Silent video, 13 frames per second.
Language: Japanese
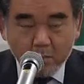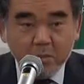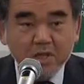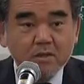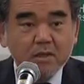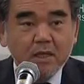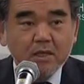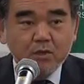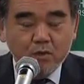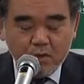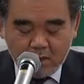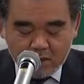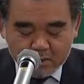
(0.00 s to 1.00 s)
まず最
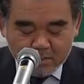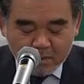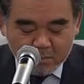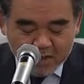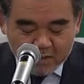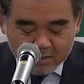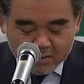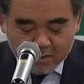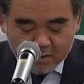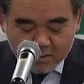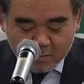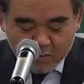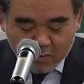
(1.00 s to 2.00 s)
初に1番目ですけ
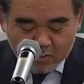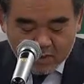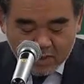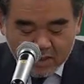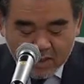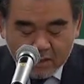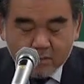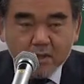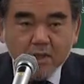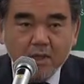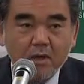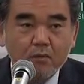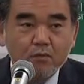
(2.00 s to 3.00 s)
れども、大学
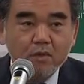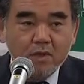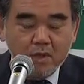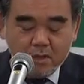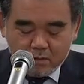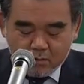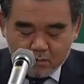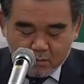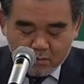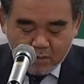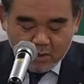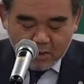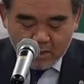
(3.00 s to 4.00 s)
生が運営する